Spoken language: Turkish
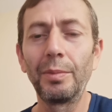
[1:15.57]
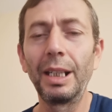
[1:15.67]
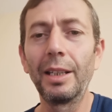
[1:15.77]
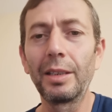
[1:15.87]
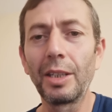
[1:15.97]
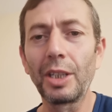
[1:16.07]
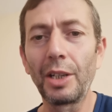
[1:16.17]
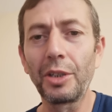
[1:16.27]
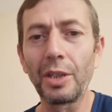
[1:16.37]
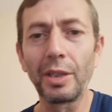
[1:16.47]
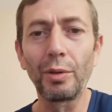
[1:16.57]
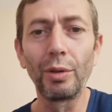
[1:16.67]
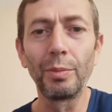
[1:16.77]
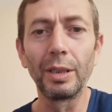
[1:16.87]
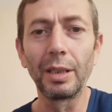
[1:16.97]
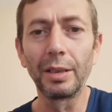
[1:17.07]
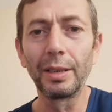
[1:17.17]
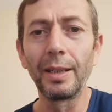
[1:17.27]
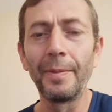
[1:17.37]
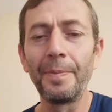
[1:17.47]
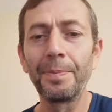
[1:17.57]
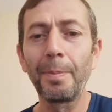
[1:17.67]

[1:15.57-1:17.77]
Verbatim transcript: birlikte çalışacak olmalarına